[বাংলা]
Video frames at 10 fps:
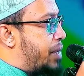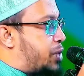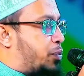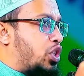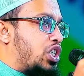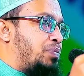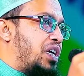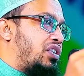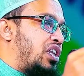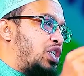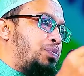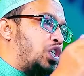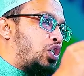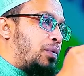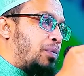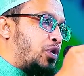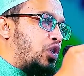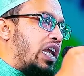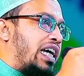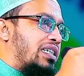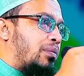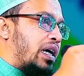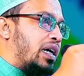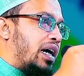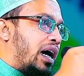বিশ পঁচিশ মিনিট ত্রিশ মিনিট সময় পর্যন্ত লেগে যাবে